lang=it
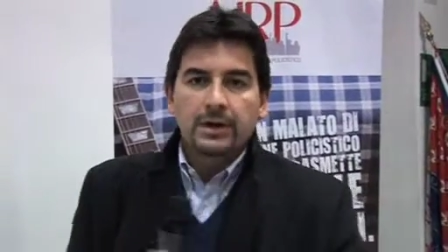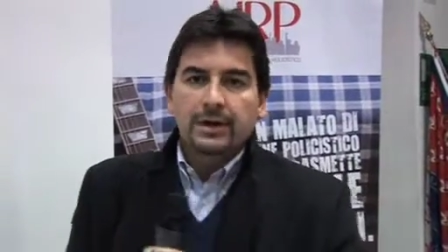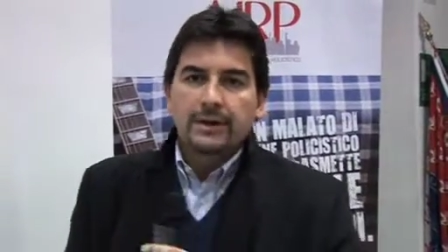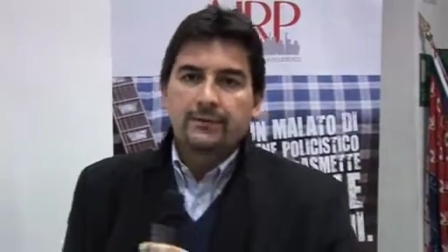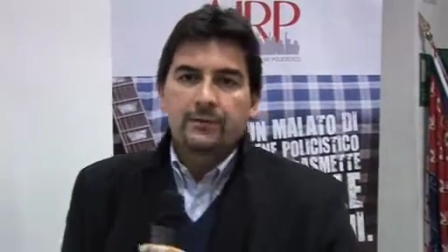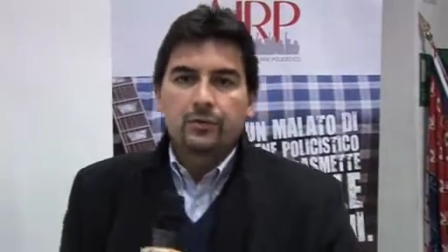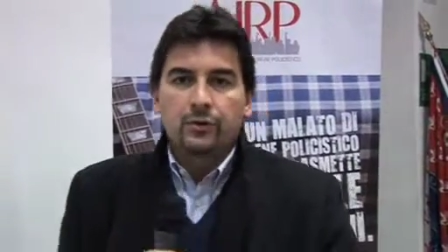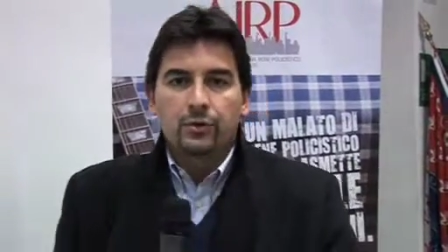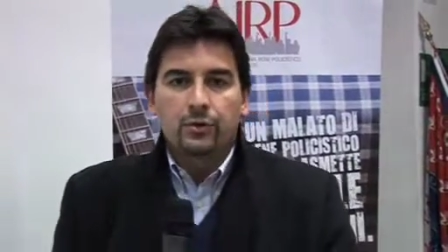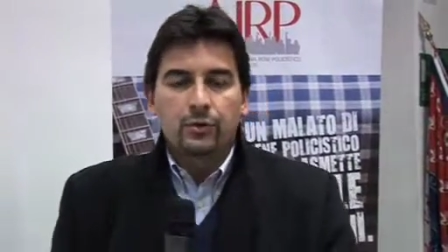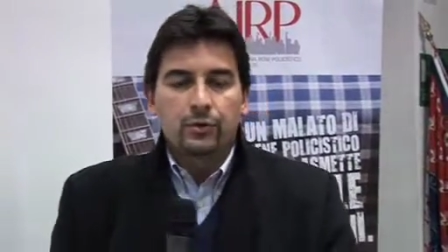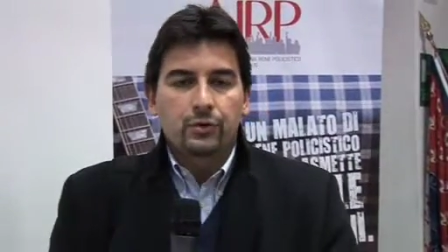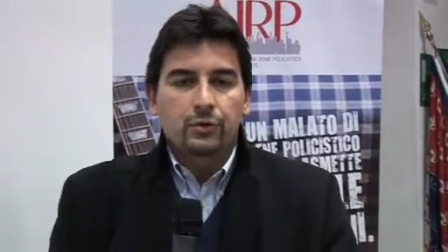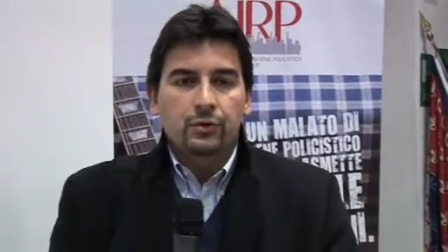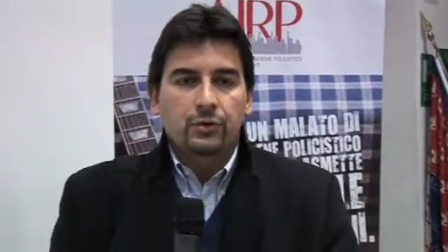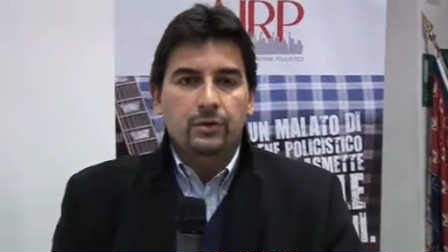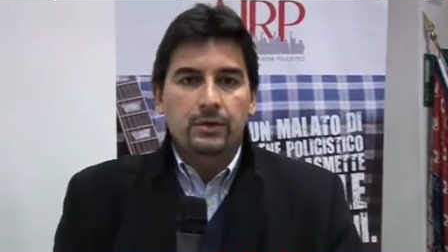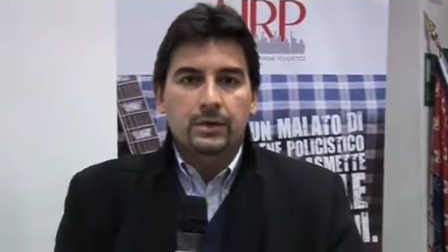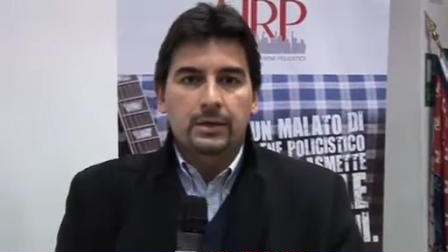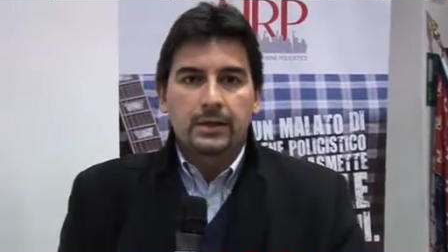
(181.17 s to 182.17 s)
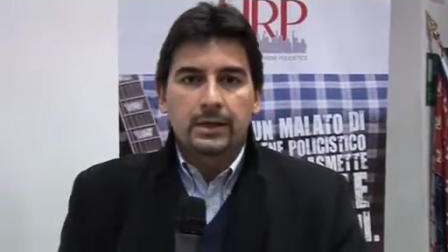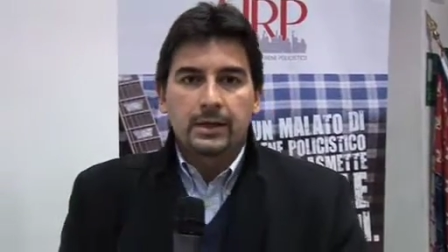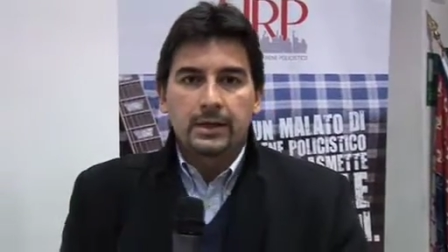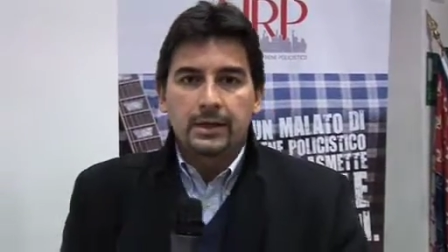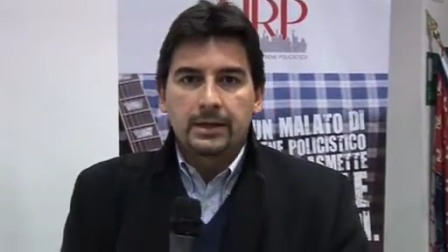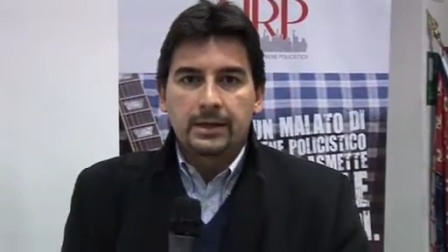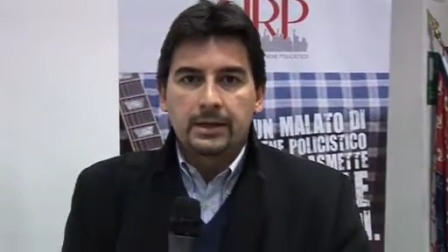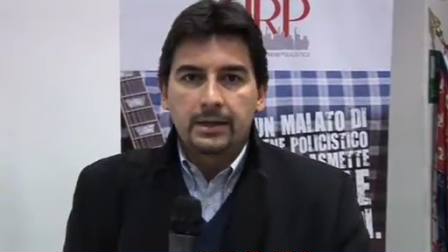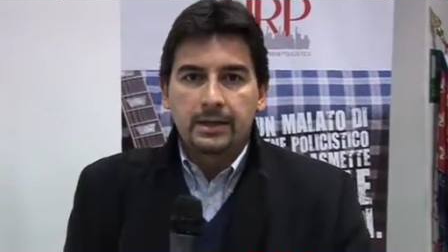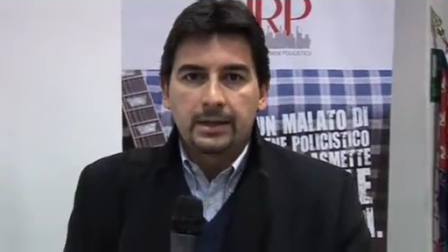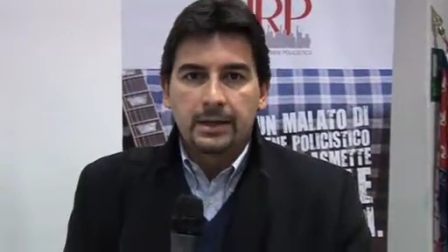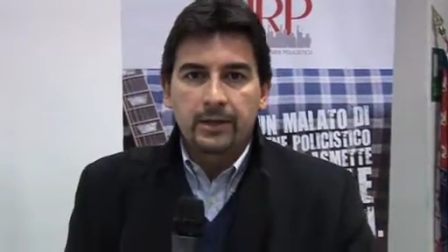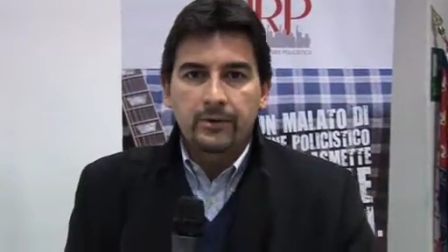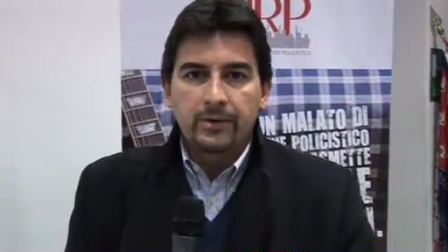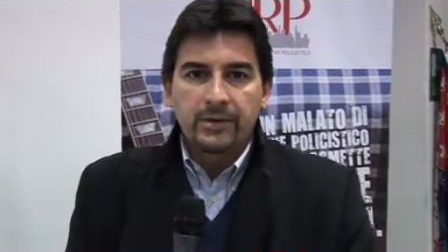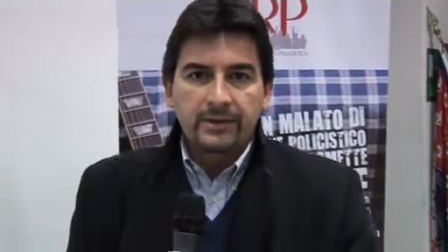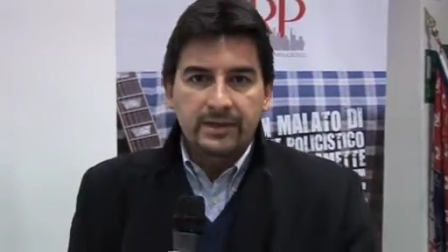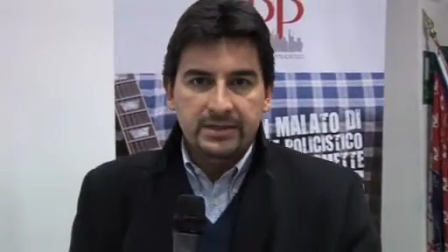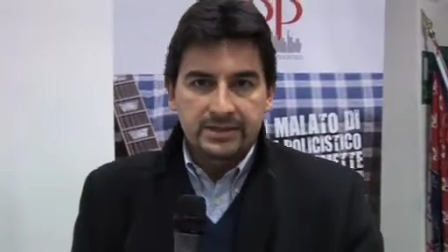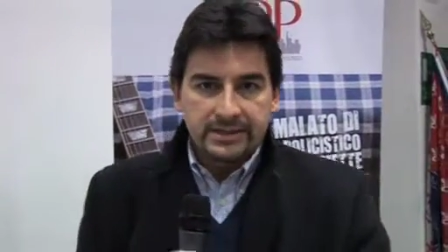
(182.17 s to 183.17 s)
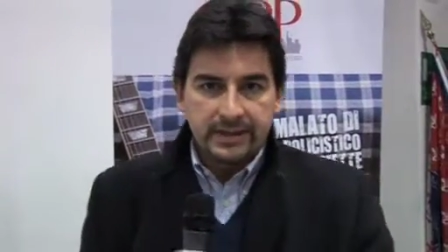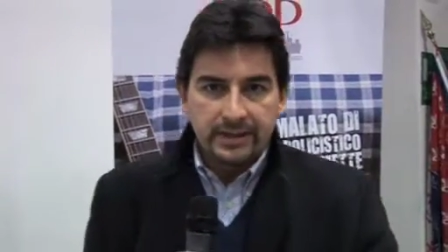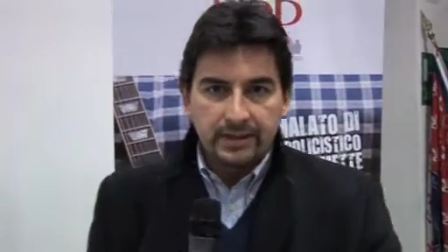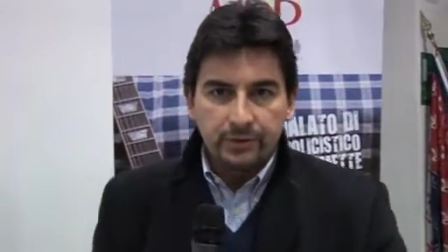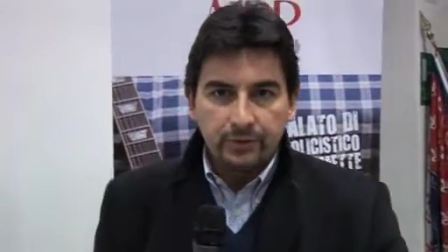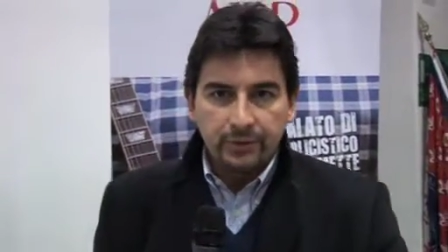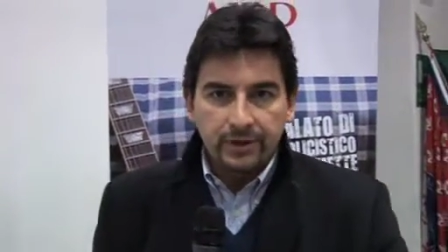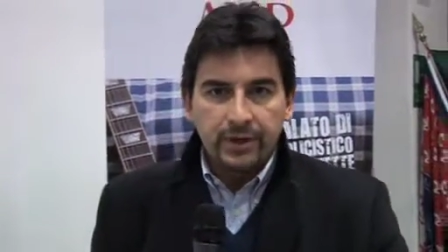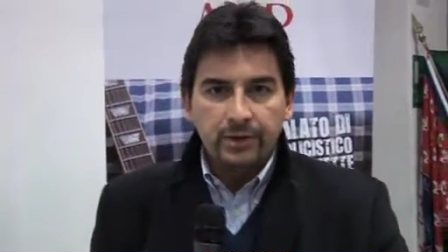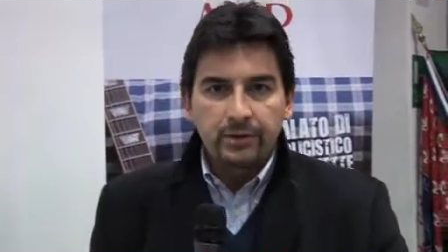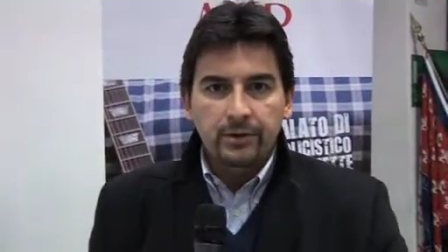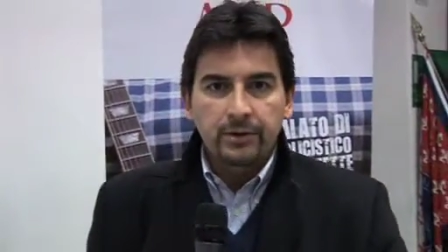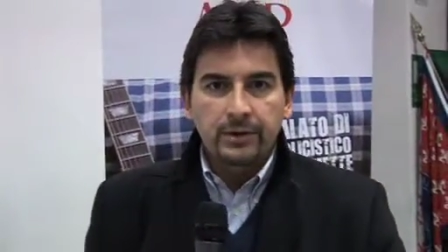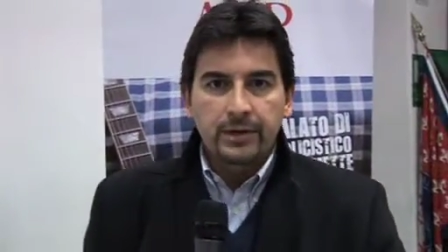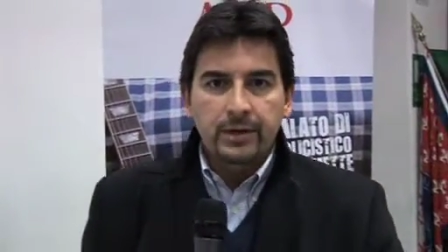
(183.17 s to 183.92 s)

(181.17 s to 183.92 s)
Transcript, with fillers: lavoro eh, all'Università di Torino,